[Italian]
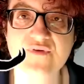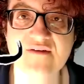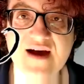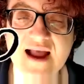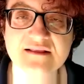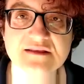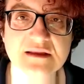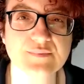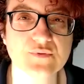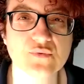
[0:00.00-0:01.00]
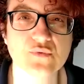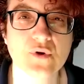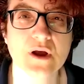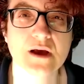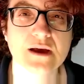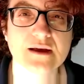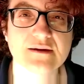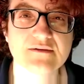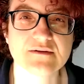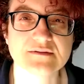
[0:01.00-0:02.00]
va avanti più
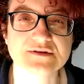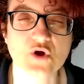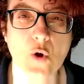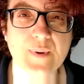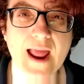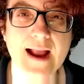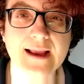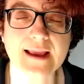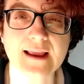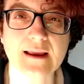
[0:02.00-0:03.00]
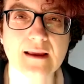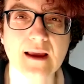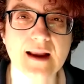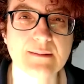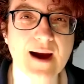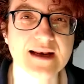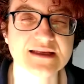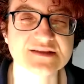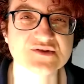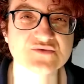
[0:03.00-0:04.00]
eh, scopre anche animali
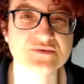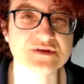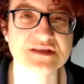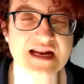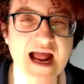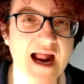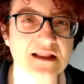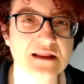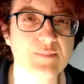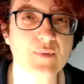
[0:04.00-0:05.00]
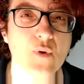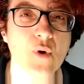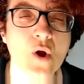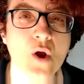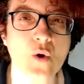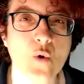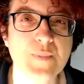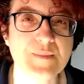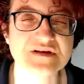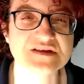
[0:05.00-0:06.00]
ass- strani, tipo un
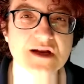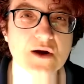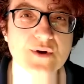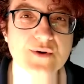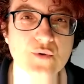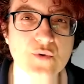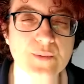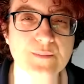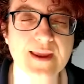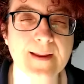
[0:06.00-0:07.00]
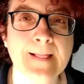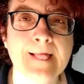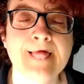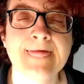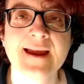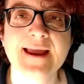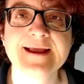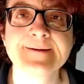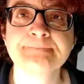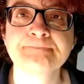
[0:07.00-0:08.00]
pipistrello enorme. E
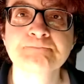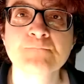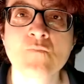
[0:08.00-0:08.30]
ehm, mh,